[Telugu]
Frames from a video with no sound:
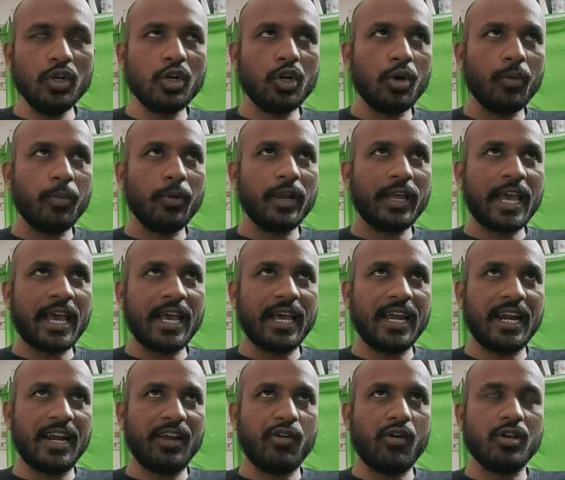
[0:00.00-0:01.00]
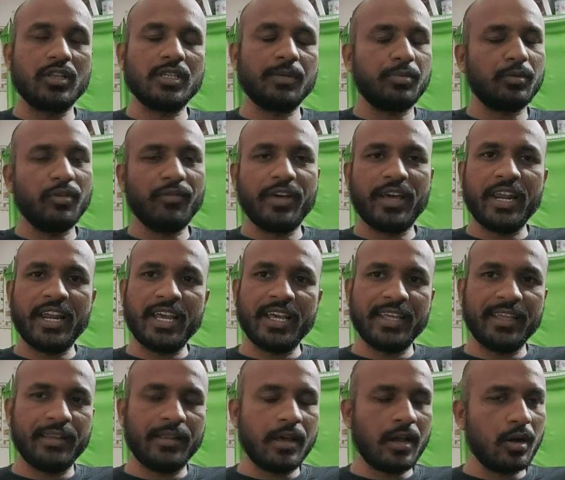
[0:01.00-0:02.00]
డోపుల్ గ్యాంగర్ అనే కాన్సెప్ట్ వేరే
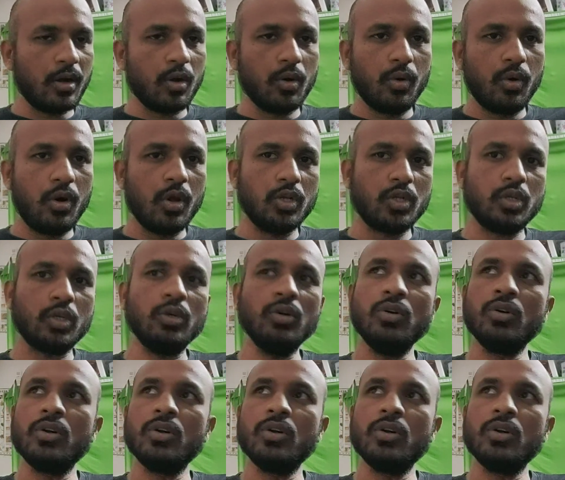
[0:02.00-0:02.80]
దాంట్లో ఉండొచ్చు